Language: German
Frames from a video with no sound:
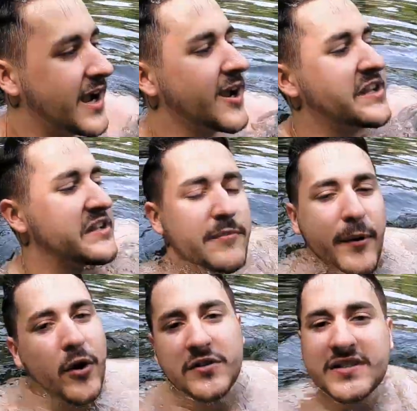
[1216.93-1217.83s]
ah, Leute, wir
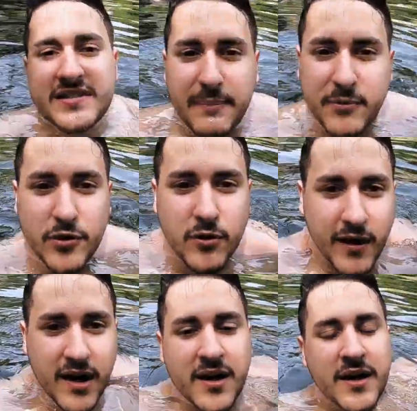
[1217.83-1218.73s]
brauchten diese Abkühlung,
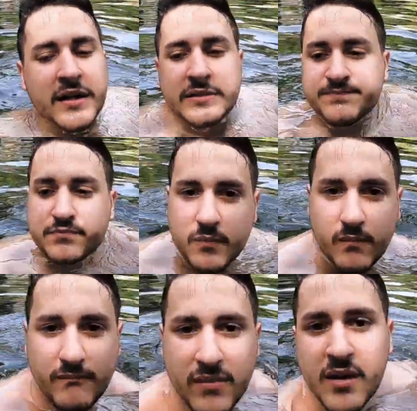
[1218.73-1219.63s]
ja? Ah. Ja, wir,
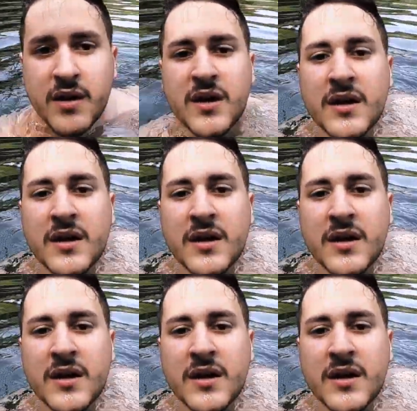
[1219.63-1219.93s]
genau.